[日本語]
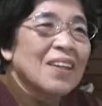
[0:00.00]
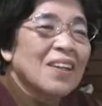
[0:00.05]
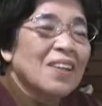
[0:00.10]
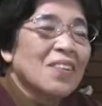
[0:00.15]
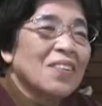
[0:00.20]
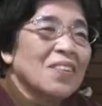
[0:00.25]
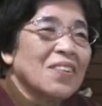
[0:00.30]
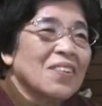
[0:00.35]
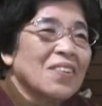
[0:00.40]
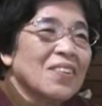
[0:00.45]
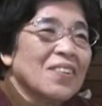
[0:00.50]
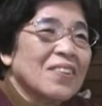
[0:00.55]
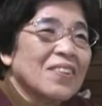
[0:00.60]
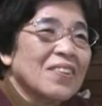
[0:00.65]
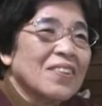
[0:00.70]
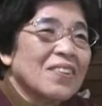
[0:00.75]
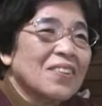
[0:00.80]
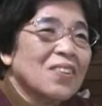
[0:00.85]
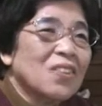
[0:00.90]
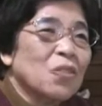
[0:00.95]
今度
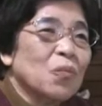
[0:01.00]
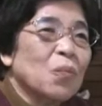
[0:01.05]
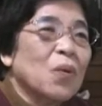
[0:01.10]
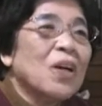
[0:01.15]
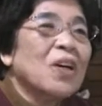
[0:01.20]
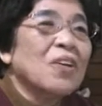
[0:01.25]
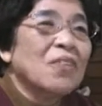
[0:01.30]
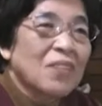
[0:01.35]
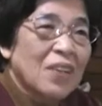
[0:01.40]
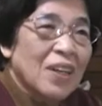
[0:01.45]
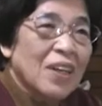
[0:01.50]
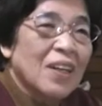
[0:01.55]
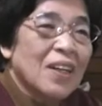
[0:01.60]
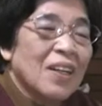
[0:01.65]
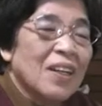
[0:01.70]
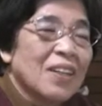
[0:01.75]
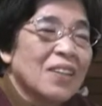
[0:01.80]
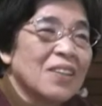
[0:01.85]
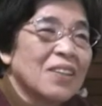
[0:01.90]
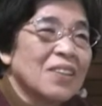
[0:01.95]
はその晩は
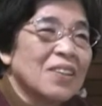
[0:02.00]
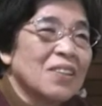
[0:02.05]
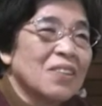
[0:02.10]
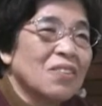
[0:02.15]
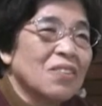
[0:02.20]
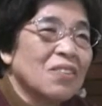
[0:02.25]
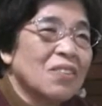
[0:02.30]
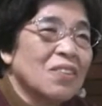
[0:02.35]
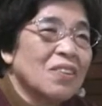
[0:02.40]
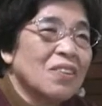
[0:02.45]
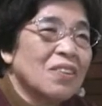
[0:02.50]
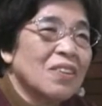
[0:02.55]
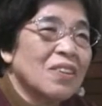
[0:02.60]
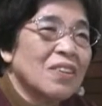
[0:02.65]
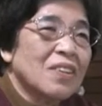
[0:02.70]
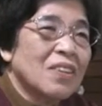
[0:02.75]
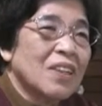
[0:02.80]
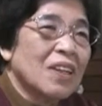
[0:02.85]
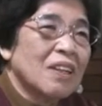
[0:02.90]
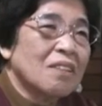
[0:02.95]
一応
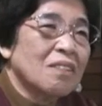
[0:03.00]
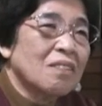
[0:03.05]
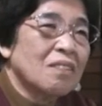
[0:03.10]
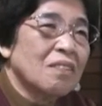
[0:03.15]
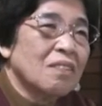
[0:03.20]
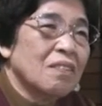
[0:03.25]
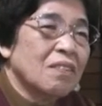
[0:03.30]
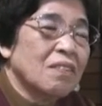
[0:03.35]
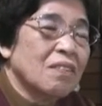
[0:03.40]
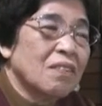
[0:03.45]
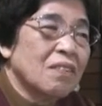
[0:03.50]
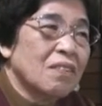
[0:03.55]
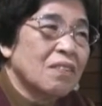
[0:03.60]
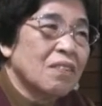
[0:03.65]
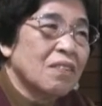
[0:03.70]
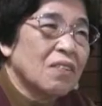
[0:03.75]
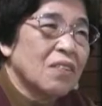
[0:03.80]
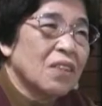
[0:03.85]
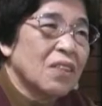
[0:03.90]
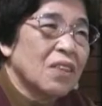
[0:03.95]
あの
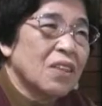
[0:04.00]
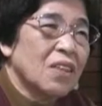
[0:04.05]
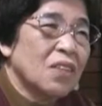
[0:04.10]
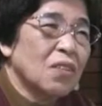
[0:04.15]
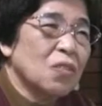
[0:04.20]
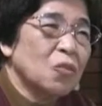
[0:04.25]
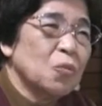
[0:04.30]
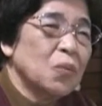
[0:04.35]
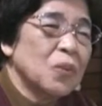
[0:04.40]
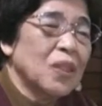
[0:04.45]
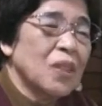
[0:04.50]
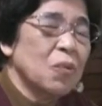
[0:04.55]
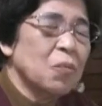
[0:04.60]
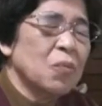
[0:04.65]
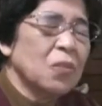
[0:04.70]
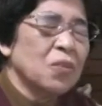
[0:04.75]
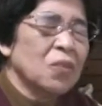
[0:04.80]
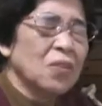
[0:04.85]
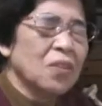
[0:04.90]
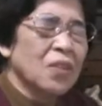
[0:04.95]
日の海で
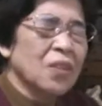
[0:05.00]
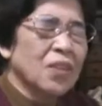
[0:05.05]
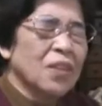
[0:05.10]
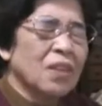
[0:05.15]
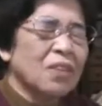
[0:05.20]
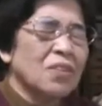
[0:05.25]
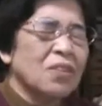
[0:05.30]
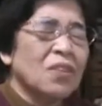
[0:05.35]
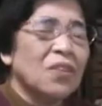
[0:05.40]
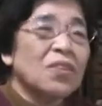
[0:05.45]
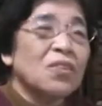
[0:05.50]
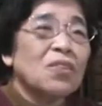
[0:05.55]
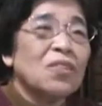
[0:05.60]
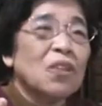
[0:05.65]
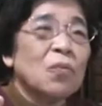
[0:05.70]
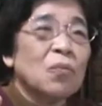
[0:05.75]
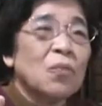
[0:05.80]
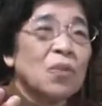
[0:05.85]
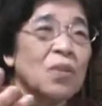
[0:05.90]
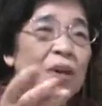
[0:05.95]
もとにかく夜
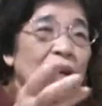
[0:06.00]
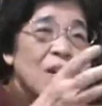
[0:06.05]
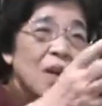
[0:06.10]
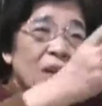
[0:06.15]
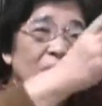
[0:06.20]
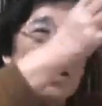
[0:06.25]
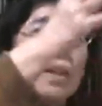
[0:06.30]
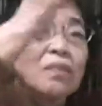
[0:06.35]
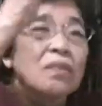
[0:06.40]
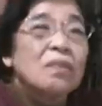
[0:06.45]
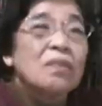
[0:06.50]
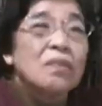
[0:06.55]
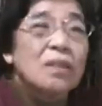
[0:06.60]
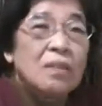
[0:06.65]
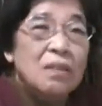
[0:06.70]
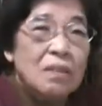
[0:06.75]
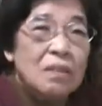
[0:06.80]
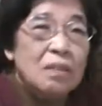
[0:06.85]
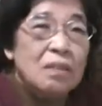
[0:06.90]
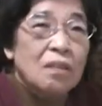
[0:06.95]
はもう明るいんで
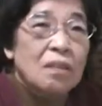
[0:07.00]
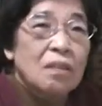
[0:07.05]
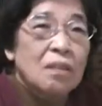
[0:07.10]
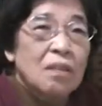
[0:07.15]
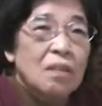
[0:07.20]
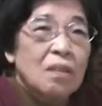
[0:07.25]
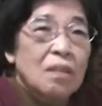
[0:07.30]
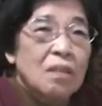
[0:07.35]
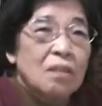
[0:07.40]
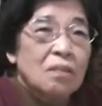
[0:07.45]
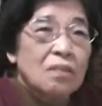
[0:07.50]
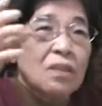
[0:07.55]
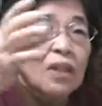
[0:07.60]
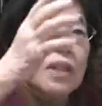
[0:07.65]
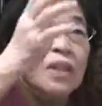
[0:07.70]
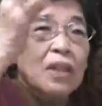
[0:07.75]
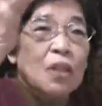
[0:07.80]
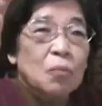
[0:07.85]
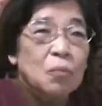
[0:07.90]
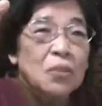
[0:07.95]
すよ
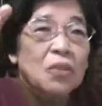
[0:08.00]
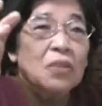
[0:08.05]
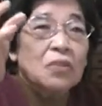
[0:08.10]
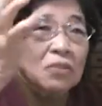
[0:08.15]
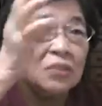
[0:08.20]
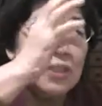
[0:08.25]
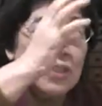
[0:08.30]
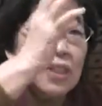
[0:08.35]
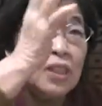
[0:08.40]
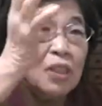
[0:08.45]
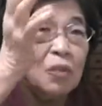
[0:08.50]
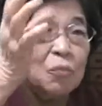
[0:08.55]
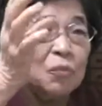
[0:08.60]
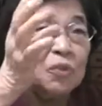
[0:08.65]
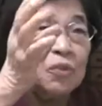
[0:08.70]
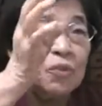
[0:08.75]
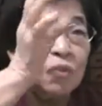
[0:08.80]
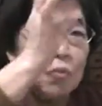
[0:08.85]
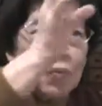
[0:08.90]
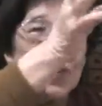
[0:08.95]
上から見るうちから
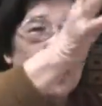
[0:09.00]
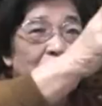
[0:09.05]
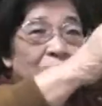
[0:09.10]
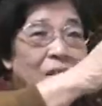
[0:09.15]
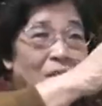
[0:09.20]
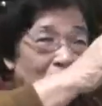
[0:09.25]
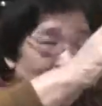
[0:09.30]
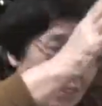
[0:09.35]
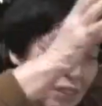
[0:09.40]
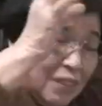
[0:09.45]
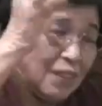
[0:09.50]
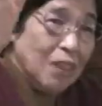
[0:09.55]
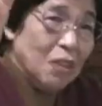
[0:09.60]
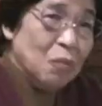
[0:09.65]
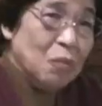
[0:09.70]
見るとおばあさんのうちから